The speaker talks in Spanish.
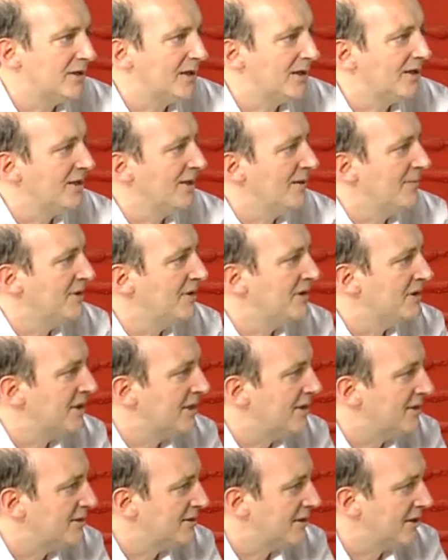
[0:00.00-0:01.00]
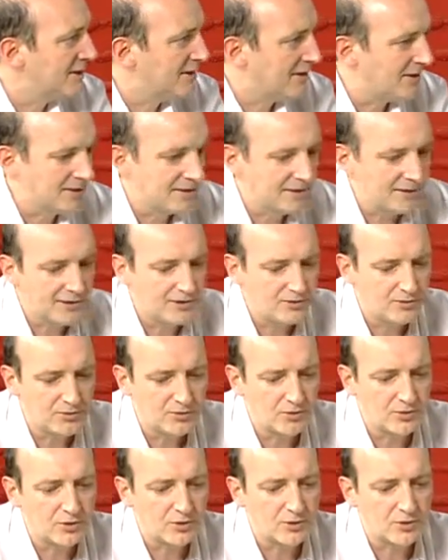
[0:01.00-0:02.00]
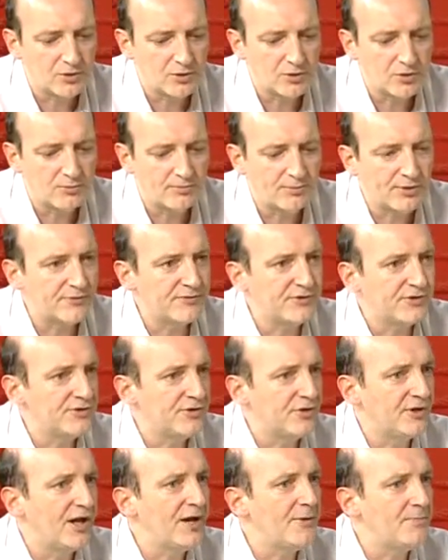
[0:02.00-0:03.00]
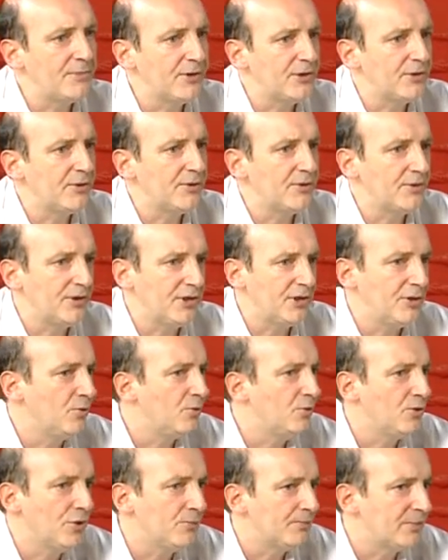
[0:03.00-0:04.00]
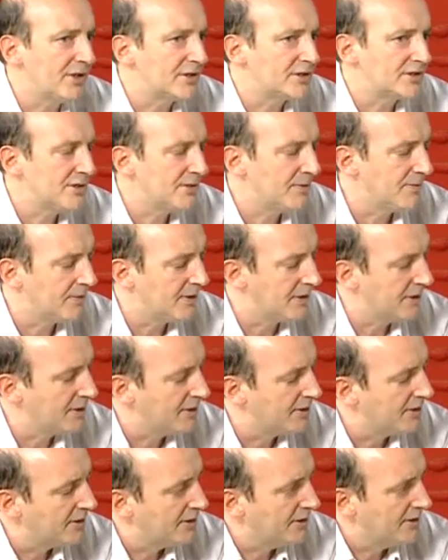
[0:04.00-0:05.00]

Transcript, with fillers: tranquilamente cantar en, en un coro profesional, pero ninguno percibe,